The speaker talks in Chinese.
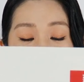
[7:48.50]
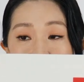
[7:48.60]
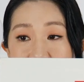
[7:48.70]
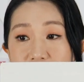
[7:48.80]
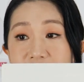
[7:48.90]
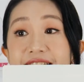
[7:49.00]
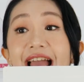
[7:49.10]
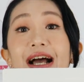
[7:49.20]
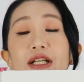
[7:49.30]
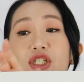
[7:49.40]
这个
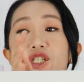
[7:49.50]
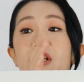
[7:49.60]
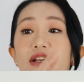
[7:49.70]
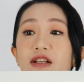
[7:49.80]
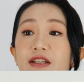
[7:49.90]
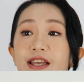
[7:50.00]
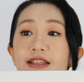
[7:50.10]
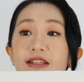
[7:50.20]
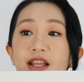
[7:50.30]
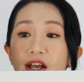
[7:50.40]
养生
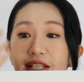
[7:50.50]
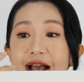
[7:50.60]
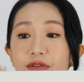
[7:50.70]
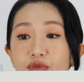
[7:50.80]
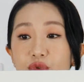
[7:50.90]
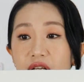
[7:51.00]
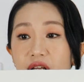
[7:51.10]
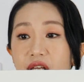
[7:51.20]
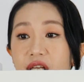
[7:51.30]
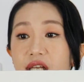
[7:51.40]
跟啊、呃、养肤
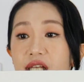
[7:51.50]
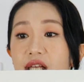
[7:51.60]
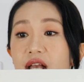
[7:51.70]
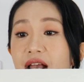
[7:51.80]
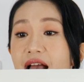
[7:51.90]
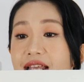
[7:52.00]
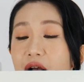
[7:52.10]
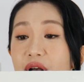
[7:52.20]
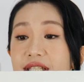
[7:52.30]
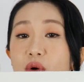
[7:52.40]
的，抗
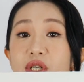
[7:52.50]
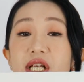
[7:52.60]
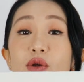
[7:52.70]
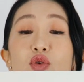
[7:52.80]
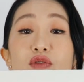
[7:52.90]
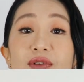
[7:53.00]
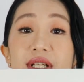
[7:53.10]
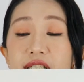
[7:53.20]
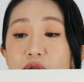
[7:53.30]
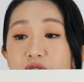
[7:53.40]
氧化效果，生育
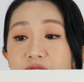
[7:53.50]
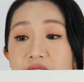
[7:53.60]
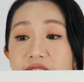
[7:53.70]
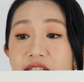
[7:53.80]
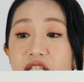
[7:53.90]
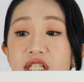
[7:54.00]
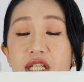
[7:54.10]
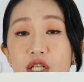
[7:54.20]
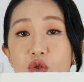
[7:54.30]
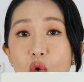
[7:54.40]
酚，生育酚其实是
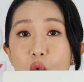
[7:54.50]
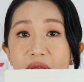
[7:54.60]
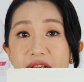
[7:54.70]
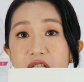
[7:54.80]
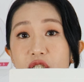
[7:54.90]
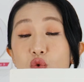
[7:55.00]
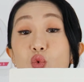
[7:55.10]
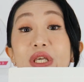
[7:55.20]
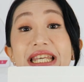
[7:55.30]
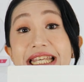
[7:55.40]
一种维生素